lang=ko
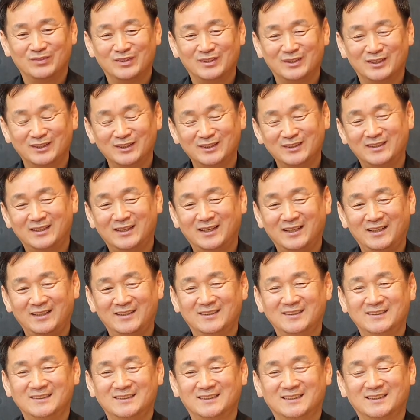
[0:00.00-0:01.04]
절대
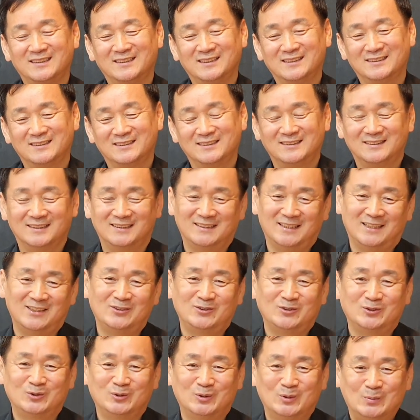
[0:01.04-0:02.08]
영적인 것은 저는 할
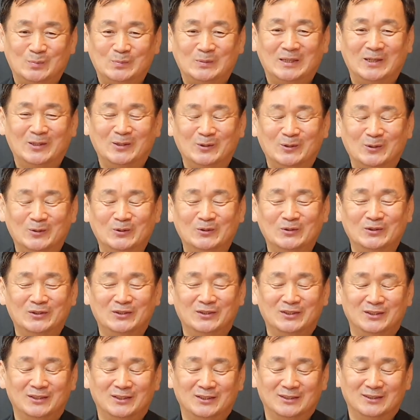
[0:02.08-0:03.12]
수 없다고
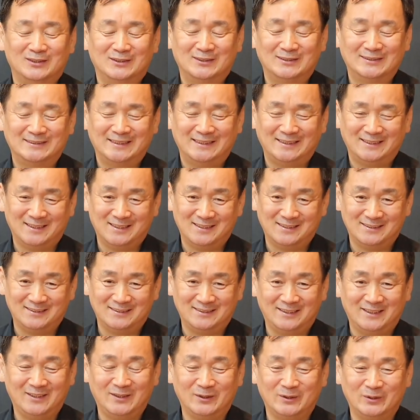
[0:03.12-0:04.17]
어,
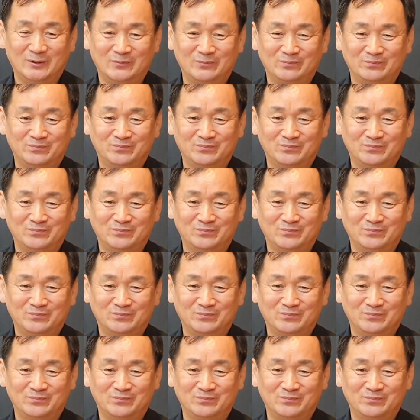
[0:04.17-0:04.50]
생각을 해요.